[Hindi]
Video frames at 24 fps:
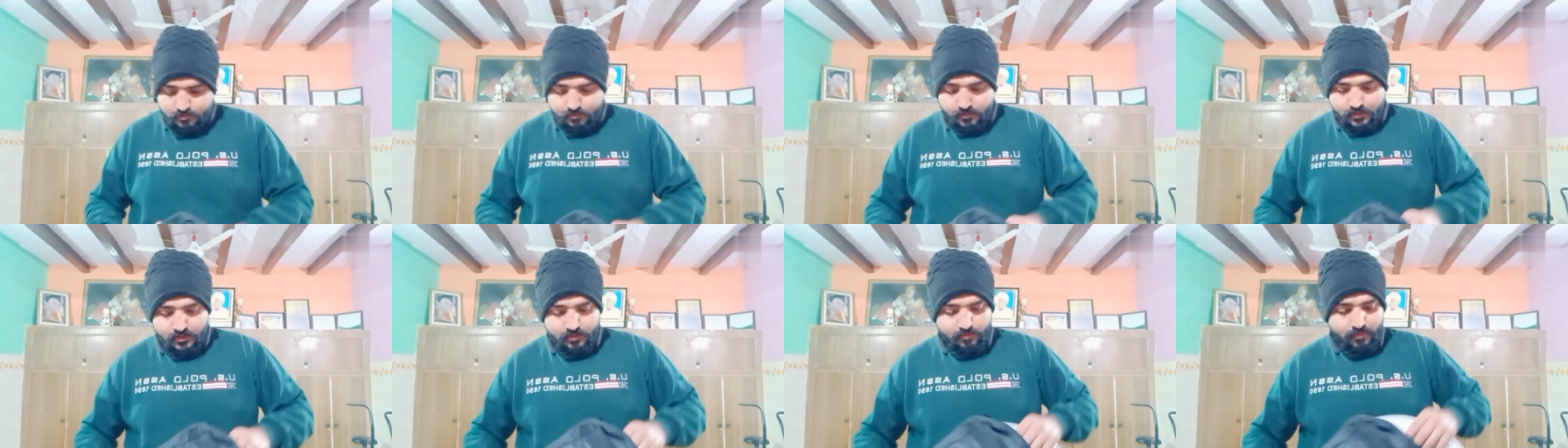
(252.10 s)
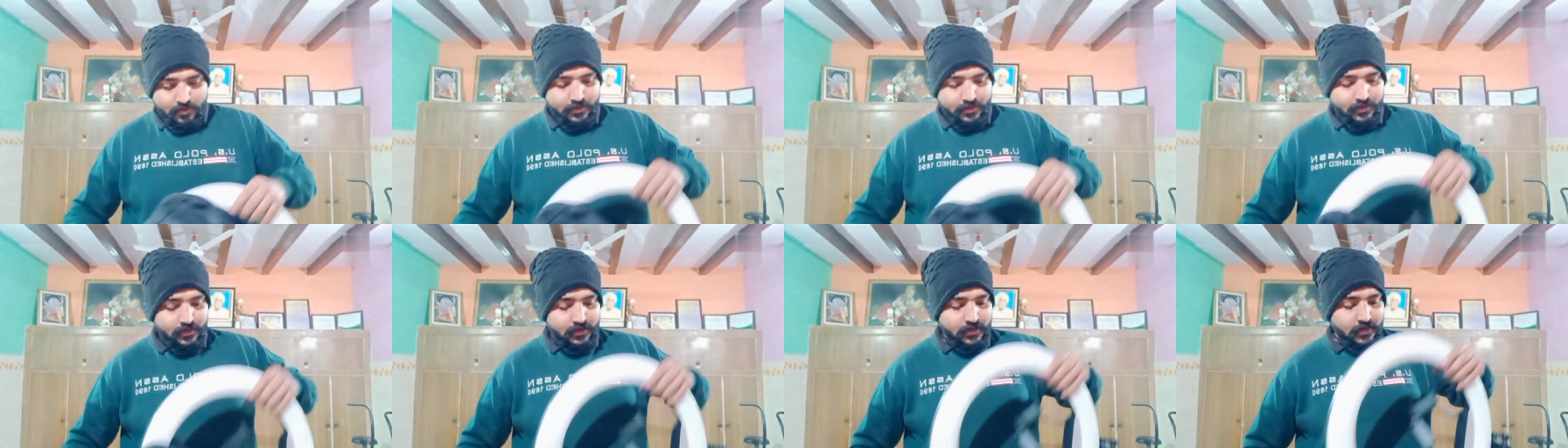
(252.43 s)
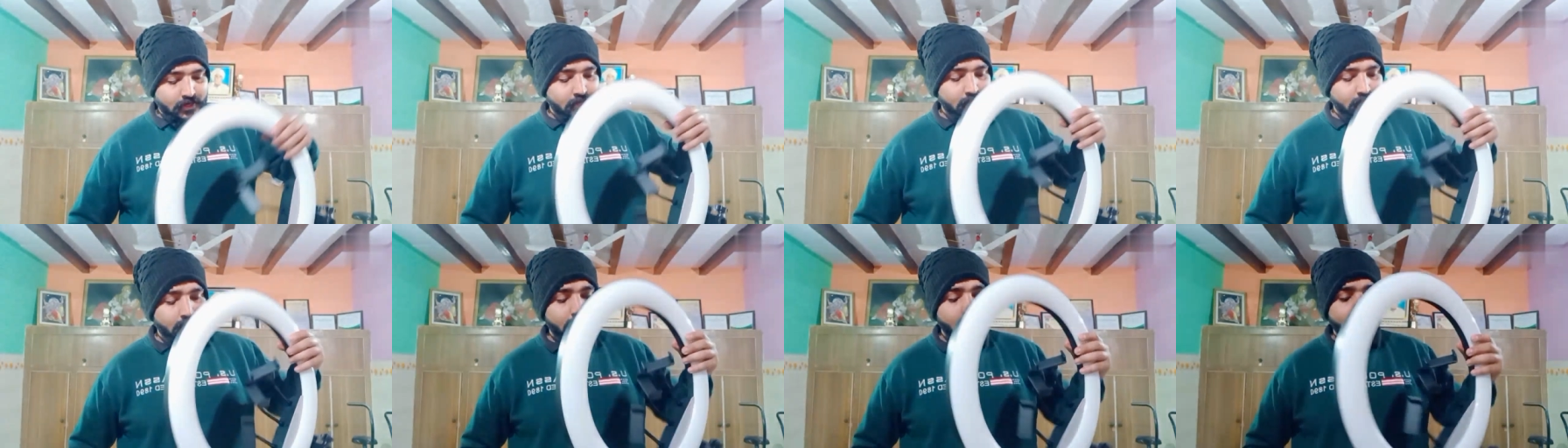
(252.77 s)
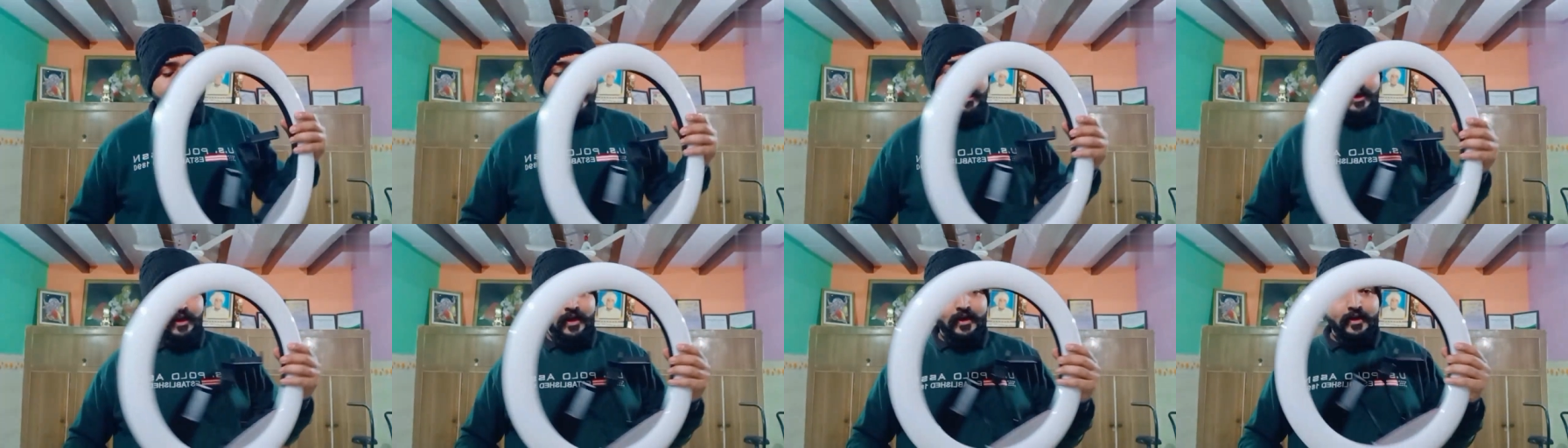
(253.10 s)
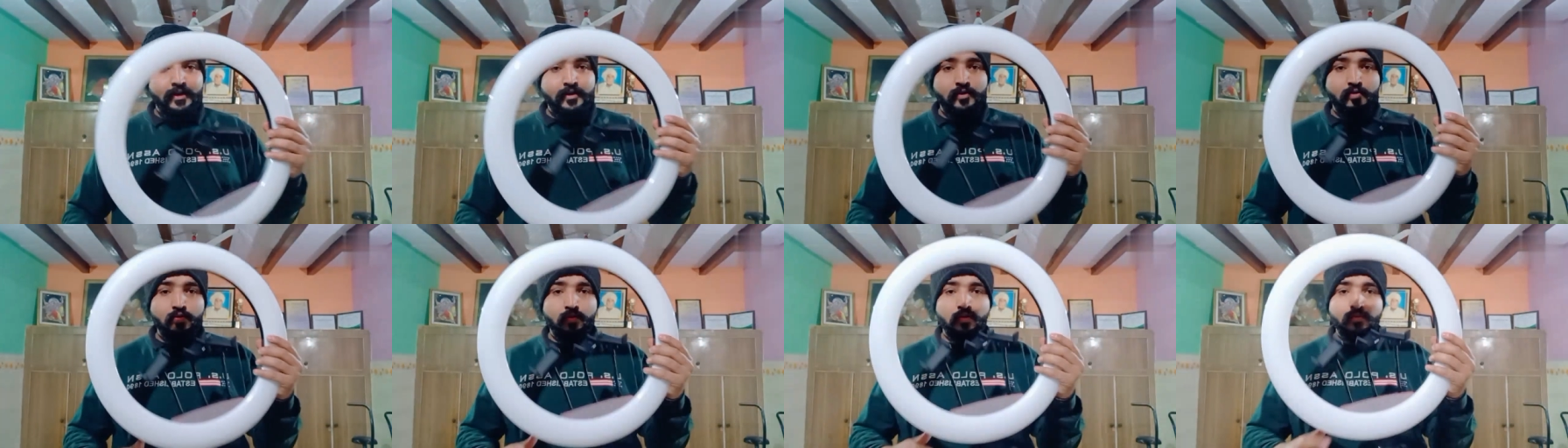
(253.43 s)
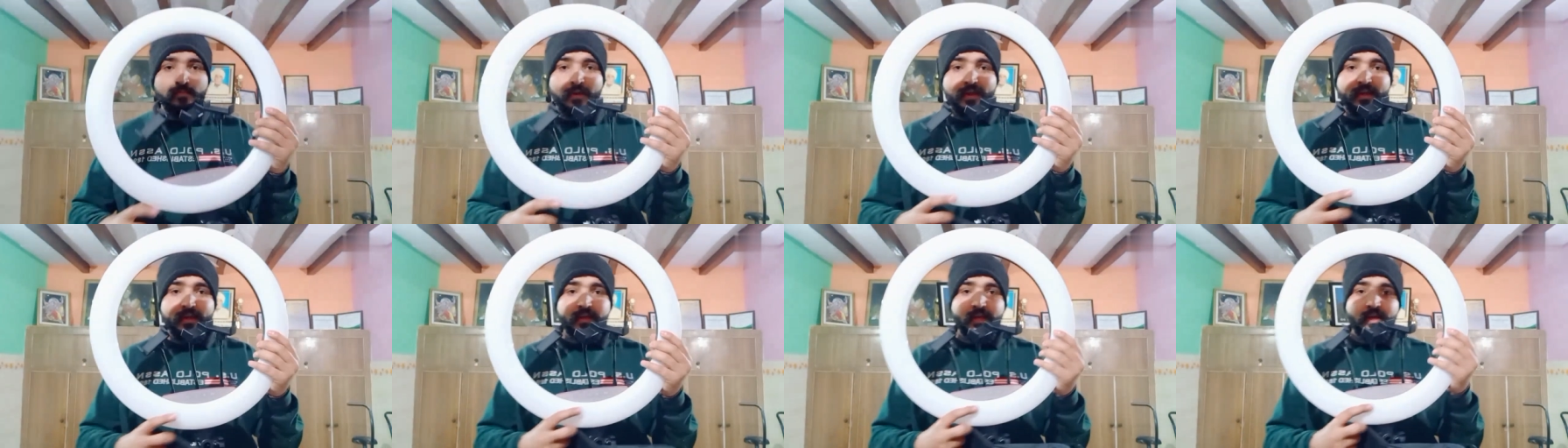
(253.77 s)
इसमें तो भाई निकलेगी एक रिंग लाइट
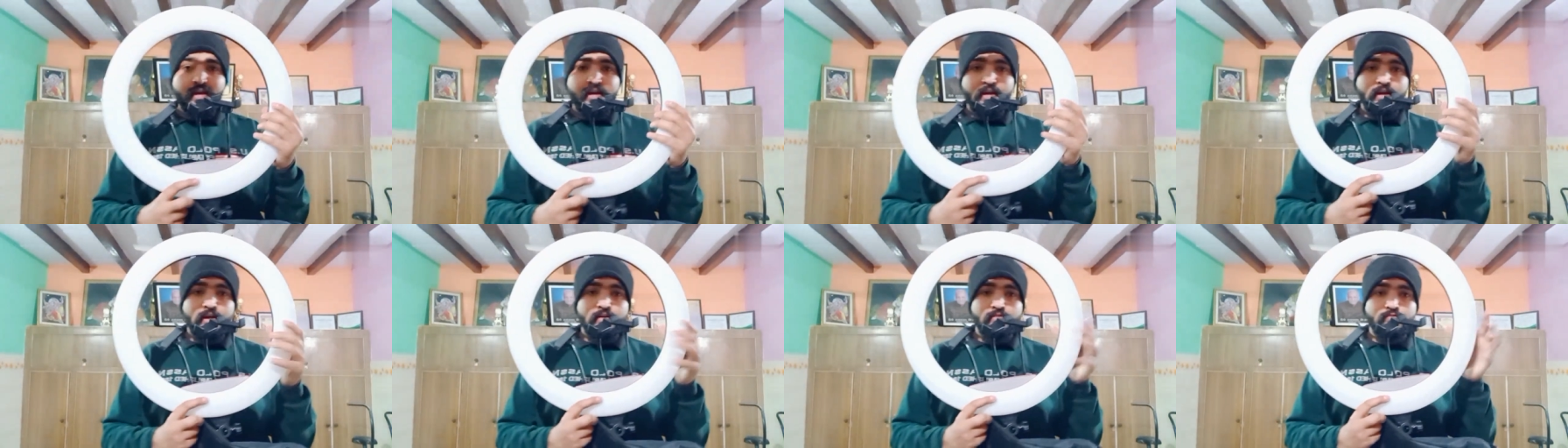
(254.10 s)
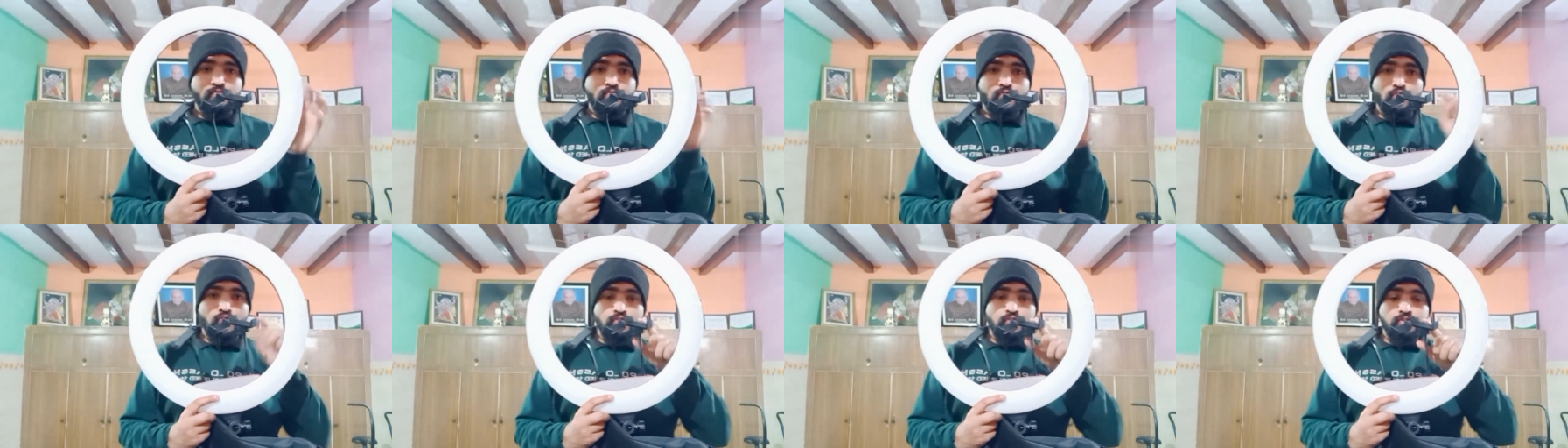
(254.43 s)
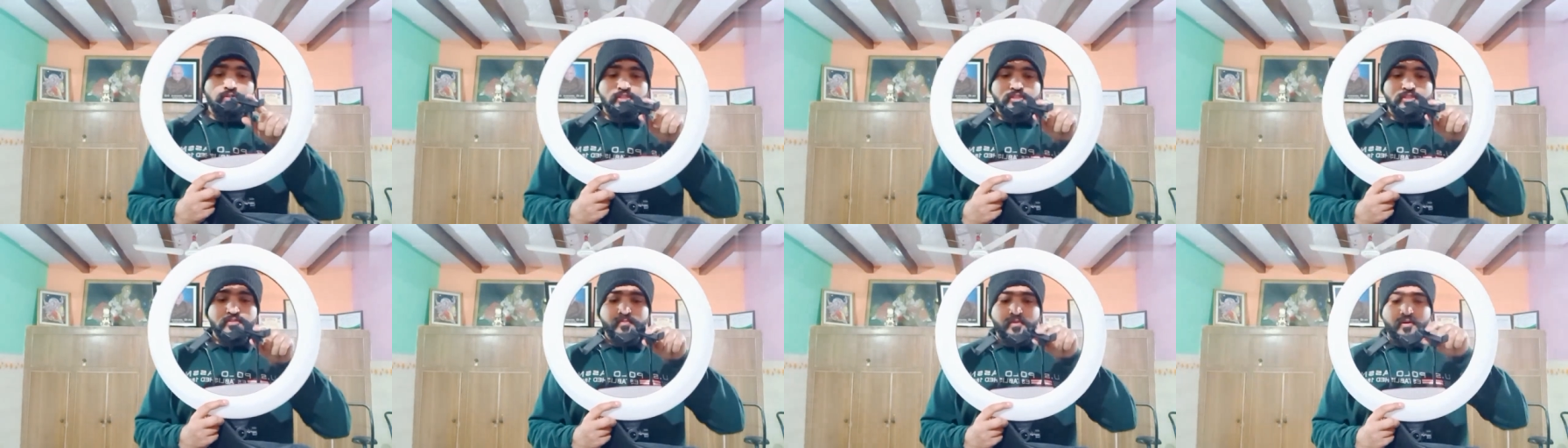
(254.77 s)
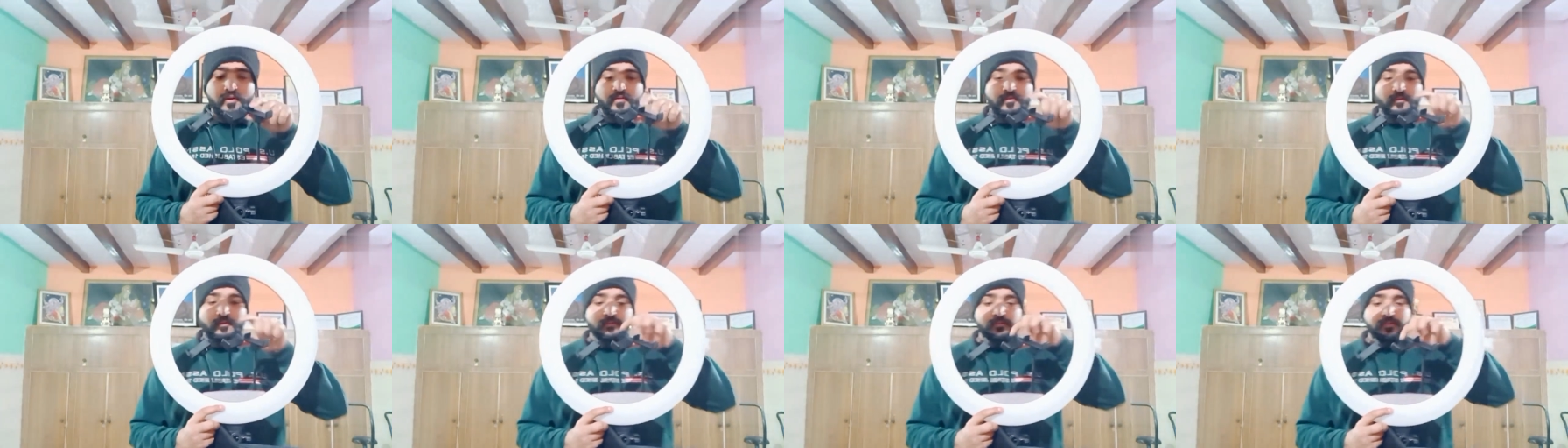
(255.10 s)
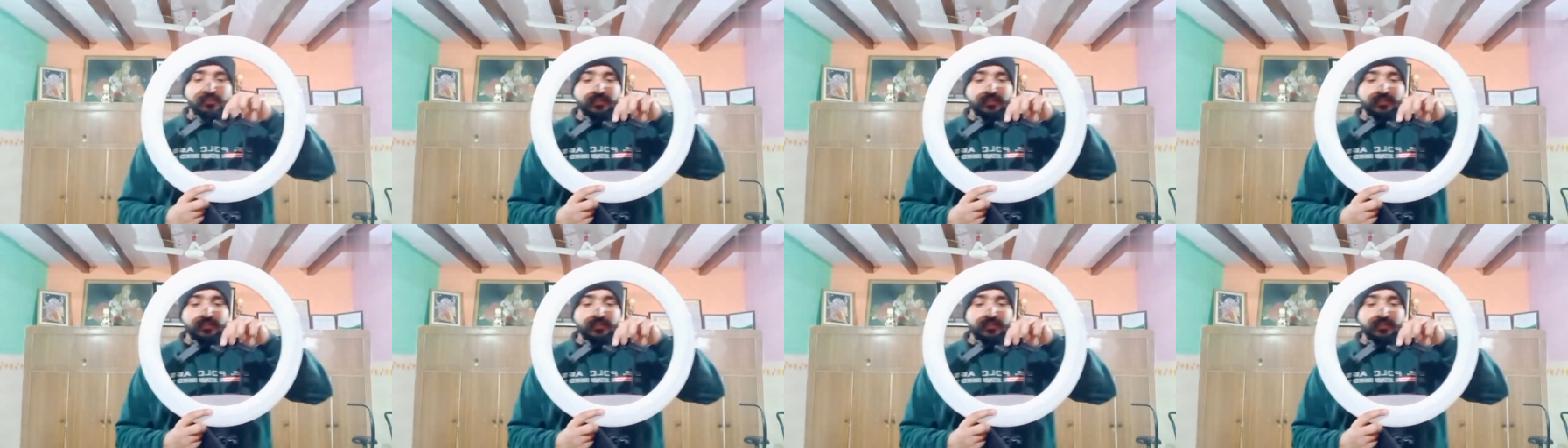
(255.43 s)
और भाई ये है फोन जिसमें